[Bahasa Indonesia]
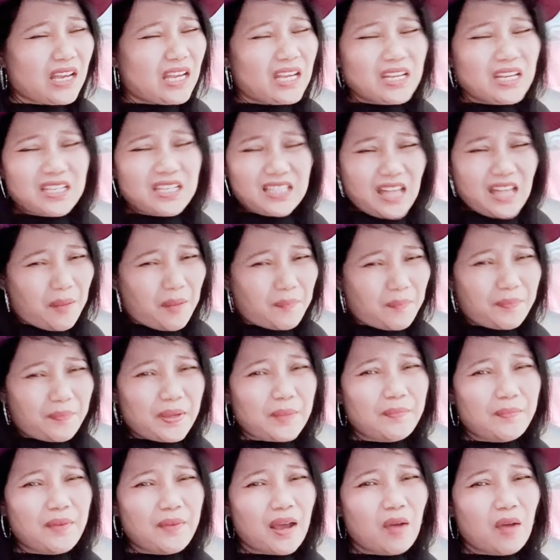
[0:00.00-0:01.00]
sampai
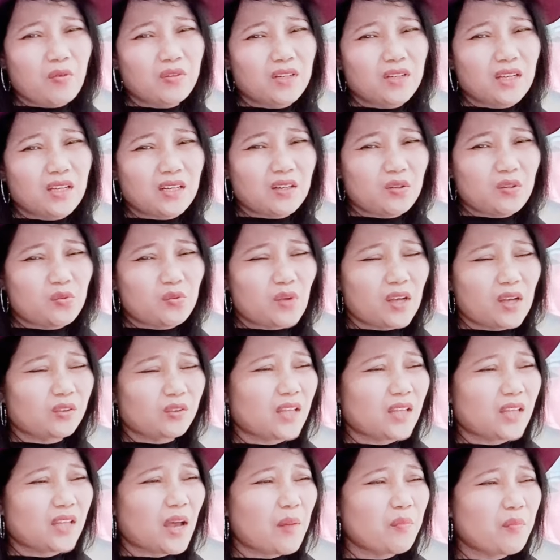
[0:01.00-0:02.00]
bau dari ruang
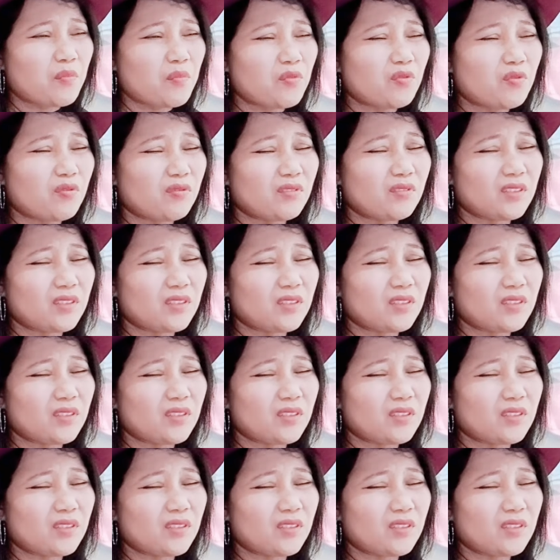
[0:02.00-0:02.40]
tamu